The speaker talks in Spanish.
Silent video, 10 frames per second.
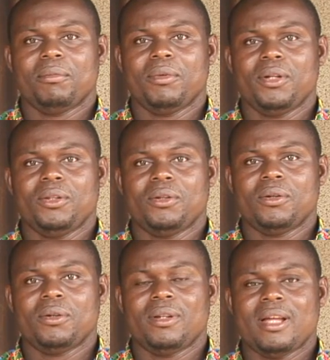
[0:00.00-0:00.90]

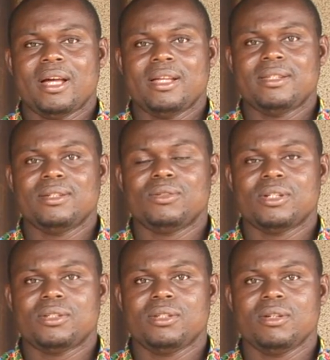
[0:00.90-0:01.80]
Bueno, la
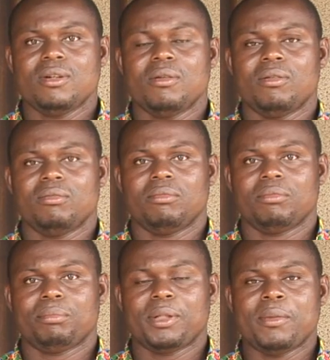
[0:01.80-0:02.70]
situación
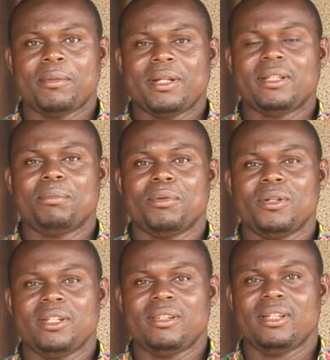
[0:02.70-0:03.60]
primeramente
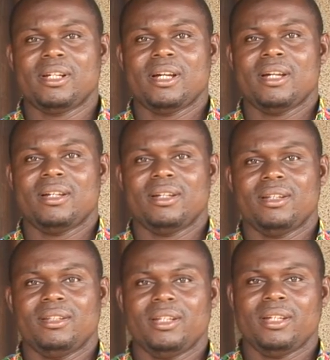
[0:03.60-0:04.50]
política
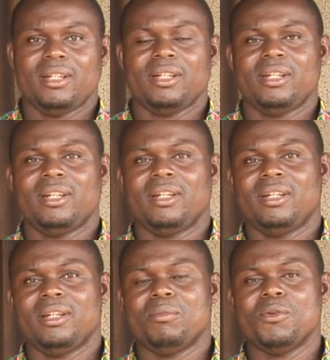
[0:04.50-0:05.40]

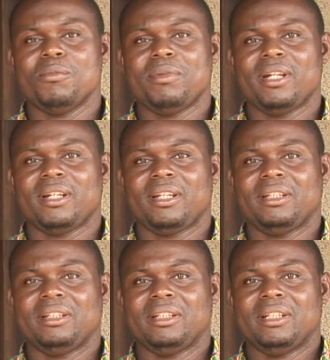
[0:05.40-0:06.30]
de
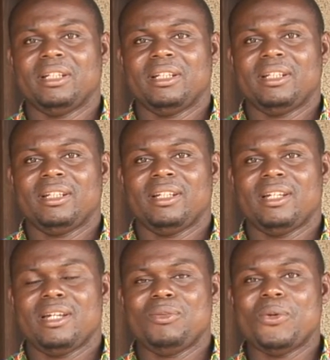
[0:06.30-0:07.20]
Mumbere
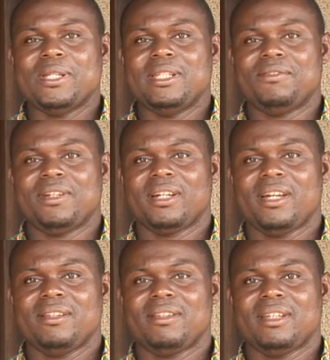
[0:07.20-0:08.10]
eh, no es
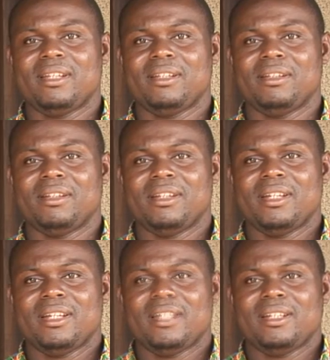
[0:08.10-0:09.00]
diferente
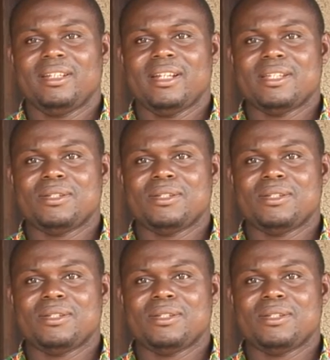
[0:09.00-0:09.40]
de la